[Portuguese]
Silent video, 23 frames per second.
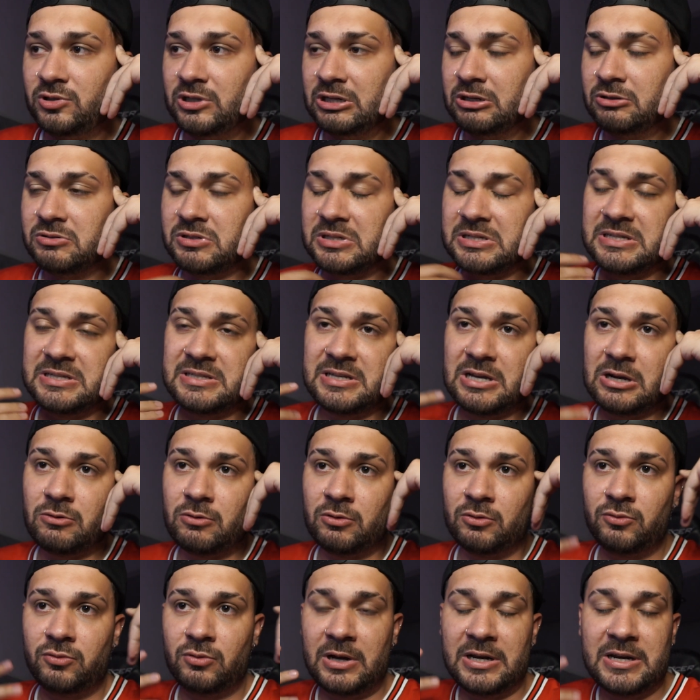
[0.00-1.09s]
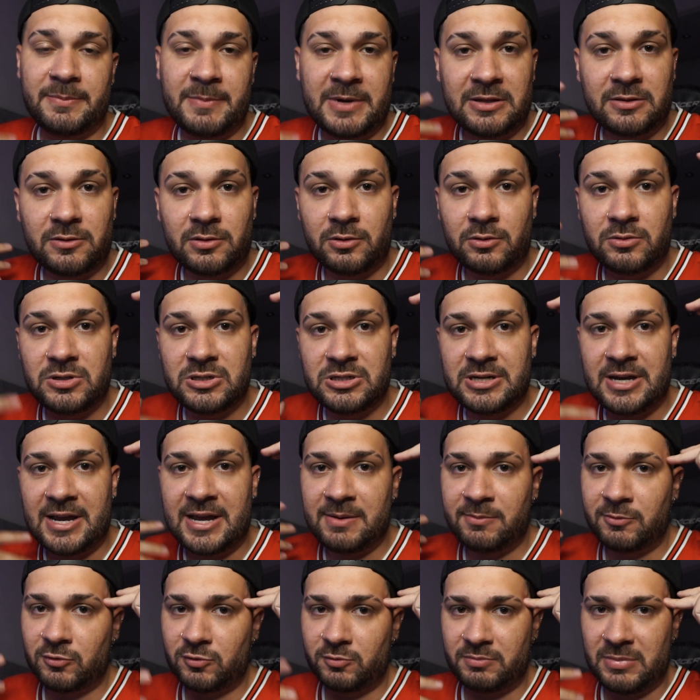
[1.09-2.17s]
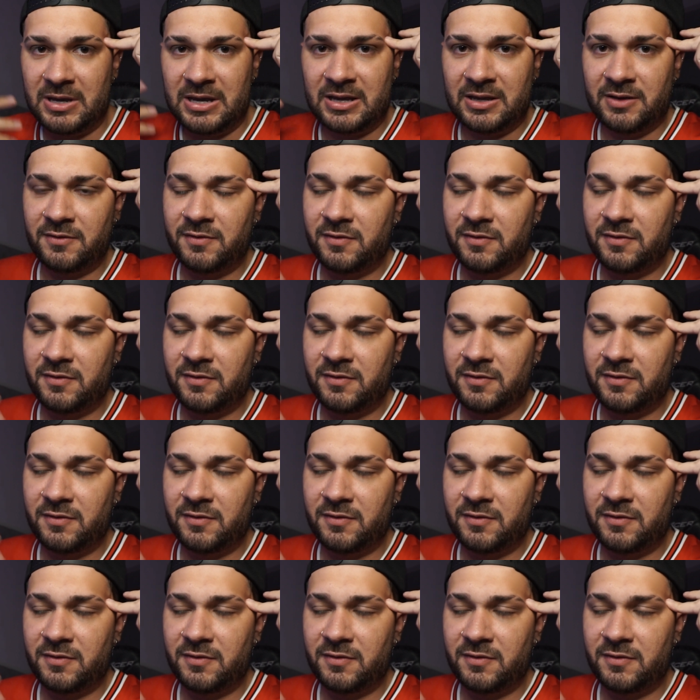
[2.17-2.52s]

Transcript: Eu não sei se é quando o alimento não digere muito bem,